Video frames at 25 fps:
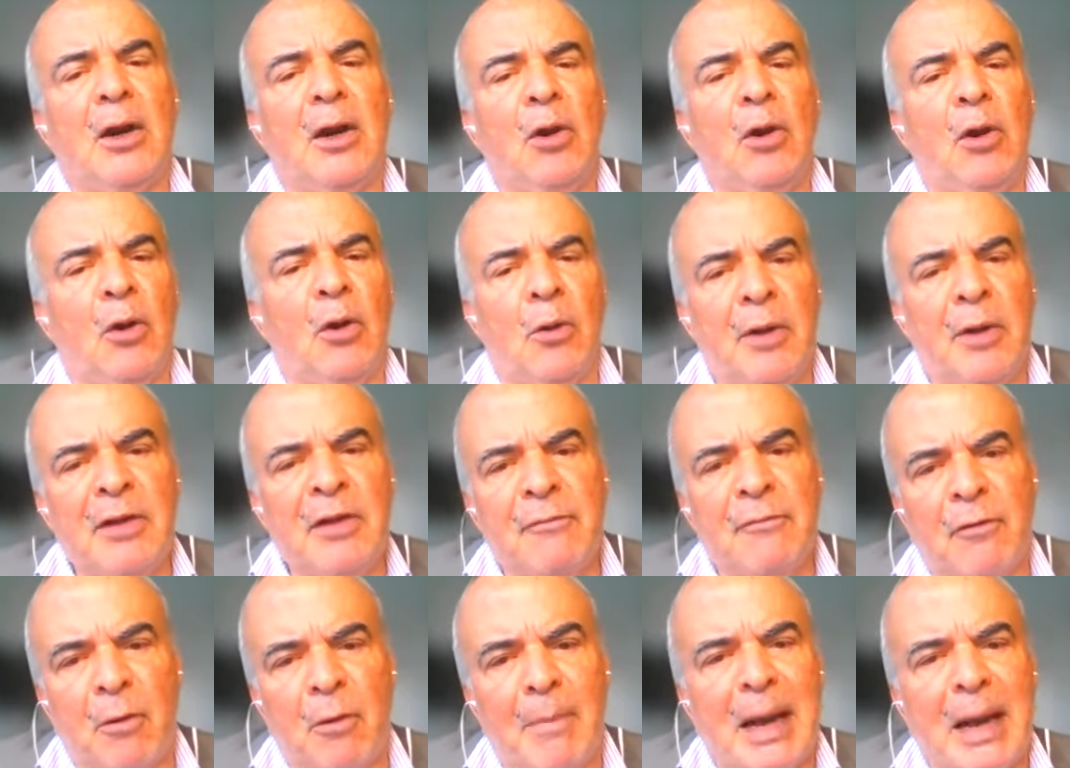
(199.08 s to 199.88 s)
los
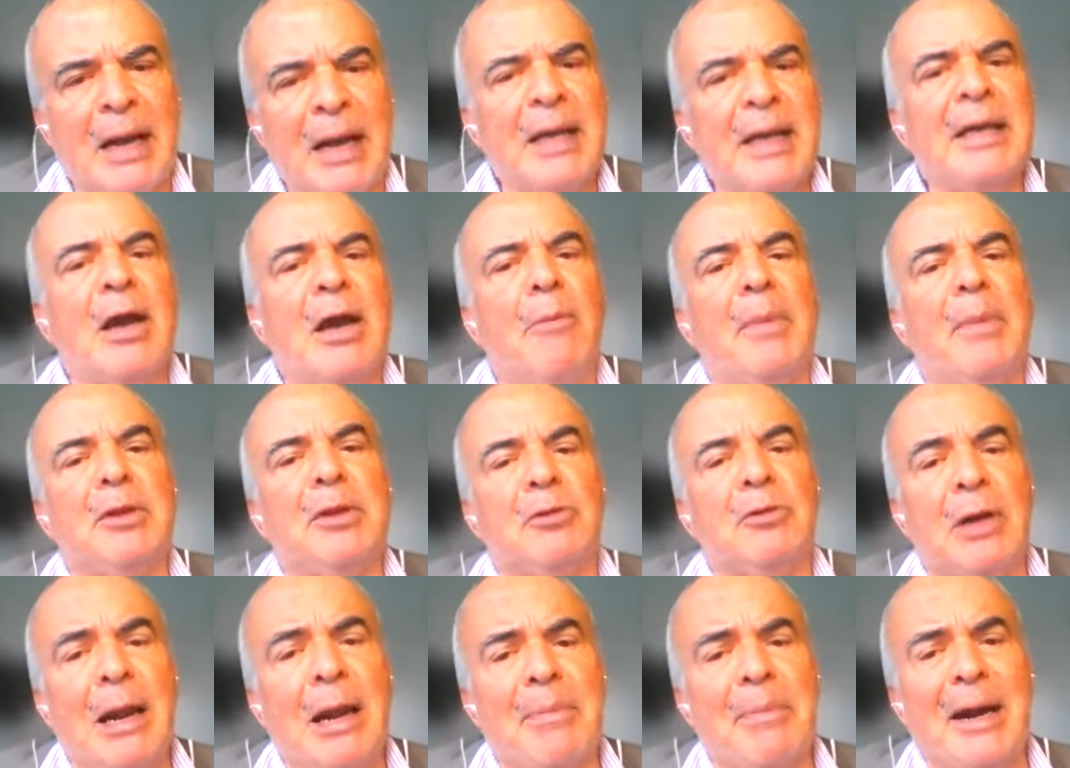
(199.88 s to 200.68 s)
informales y
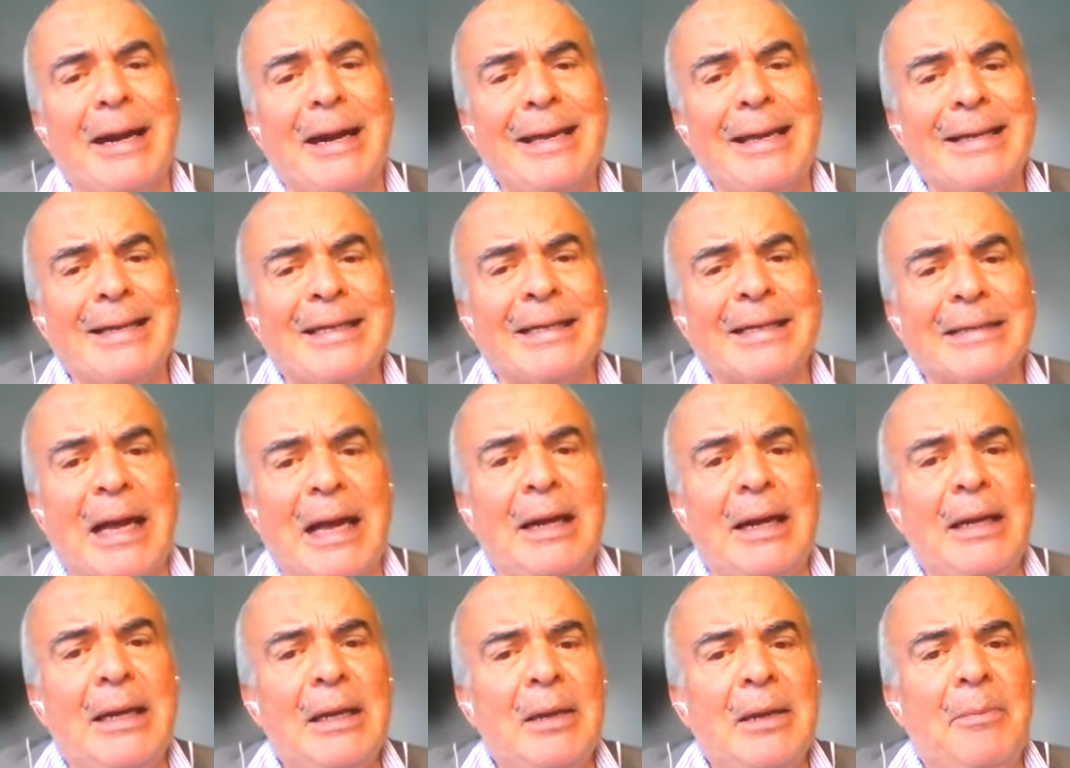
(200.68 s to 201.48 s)
aumentó la planilla
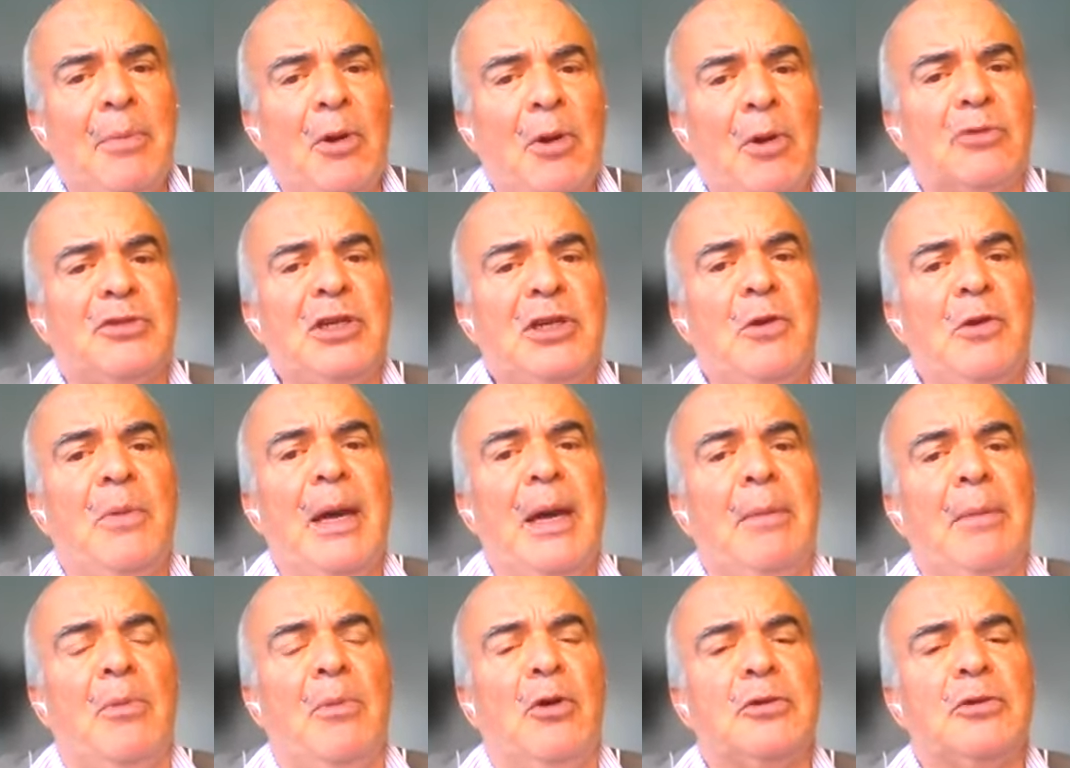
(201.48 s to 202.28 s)
estatal. Pero si
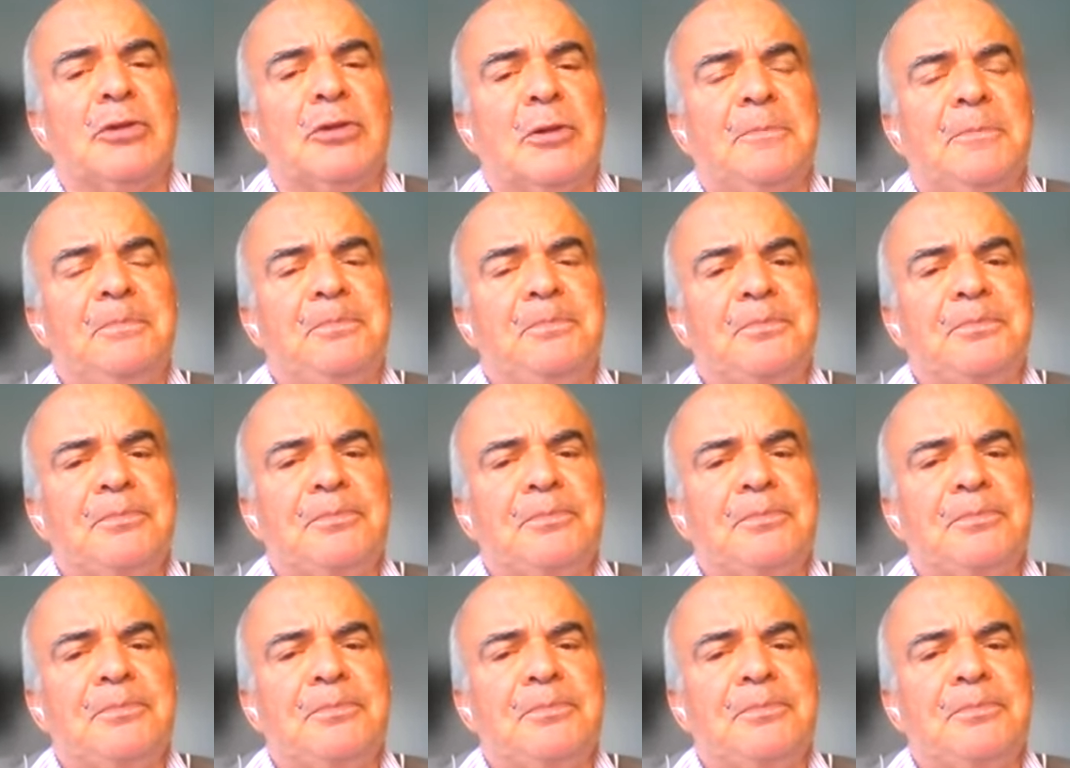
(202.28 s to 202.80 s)
vemos